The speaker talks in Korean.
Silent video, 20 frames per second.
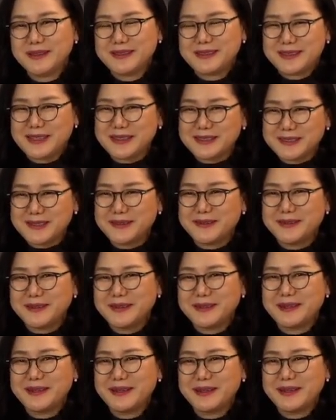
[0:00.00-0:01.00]

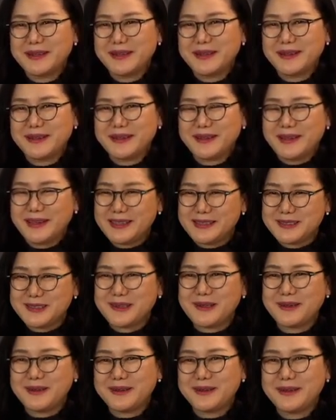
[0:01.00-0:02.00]
작성을
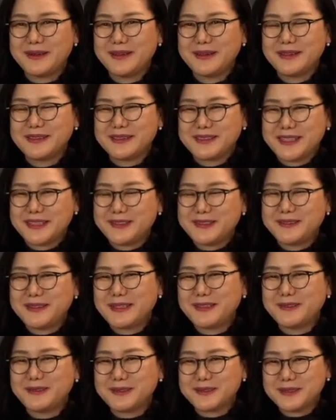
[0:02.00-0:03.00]
해서 제대로
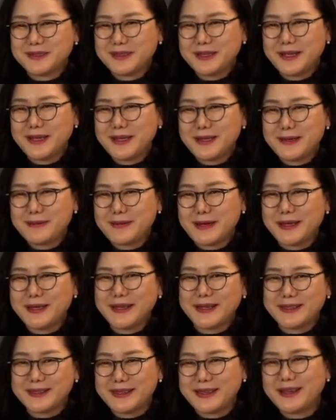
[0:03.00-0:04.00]
된 독서를
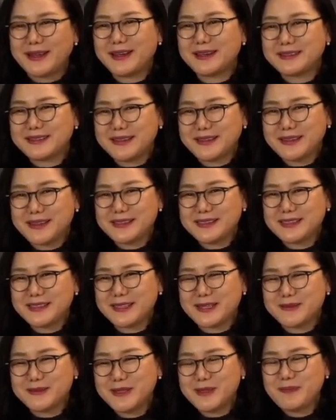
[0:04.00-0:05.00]
해봐야겠다
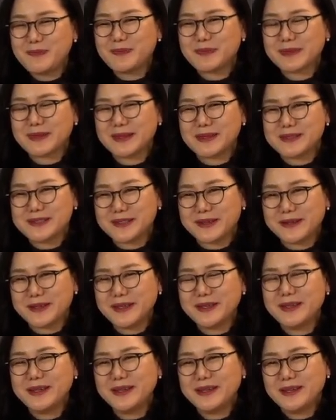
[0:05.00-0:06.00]
생각하신다면
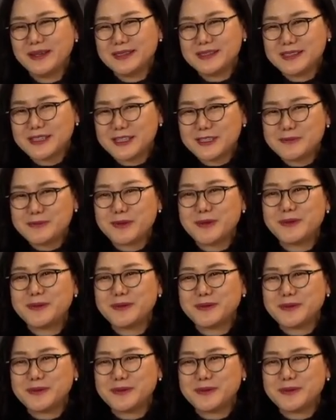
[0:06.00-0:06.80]
저희 세인트폴